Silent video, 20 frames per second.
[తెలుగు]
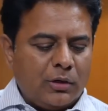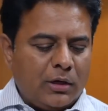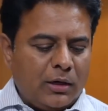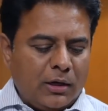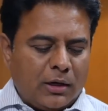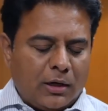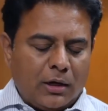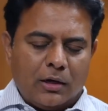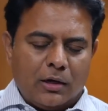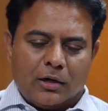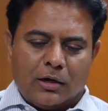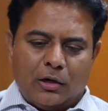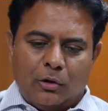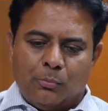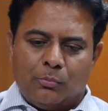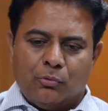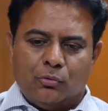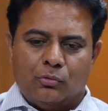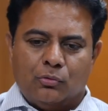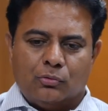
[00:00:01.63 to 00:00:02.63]
ఎన్నికల
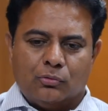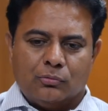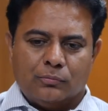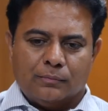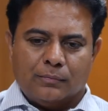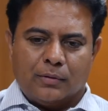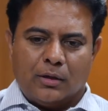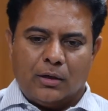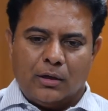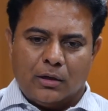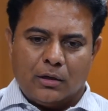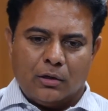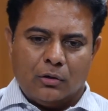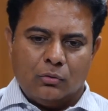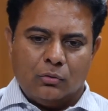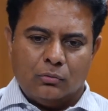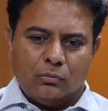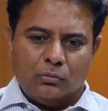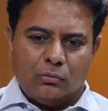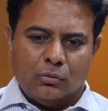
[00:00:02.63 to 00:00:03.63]
గెలుపు ఎన్నికలు
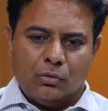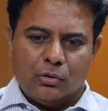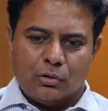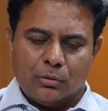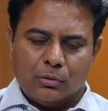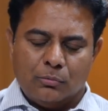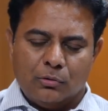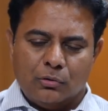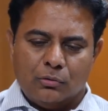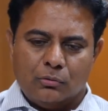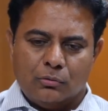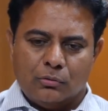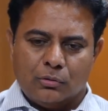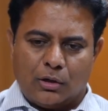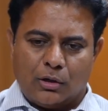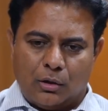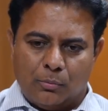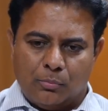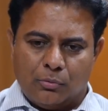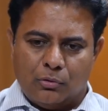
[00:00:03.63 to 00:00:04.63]
ఓటములు
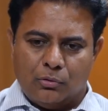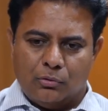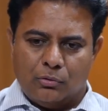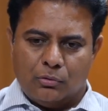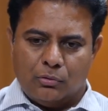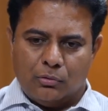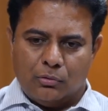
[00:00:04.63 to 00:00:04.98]
గెలుపులు